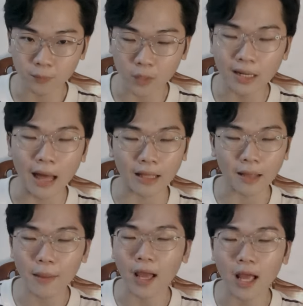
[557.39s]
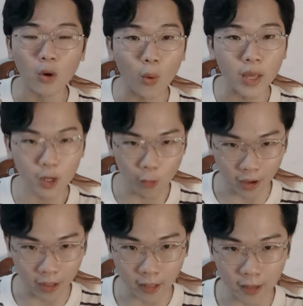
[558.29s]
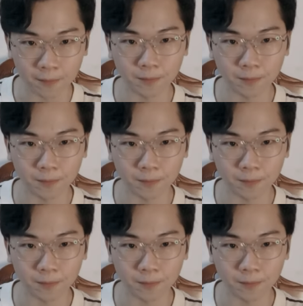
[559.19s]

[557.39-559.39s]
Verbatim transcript: Nên là các bạn hãy lưu ý cái điều này nha.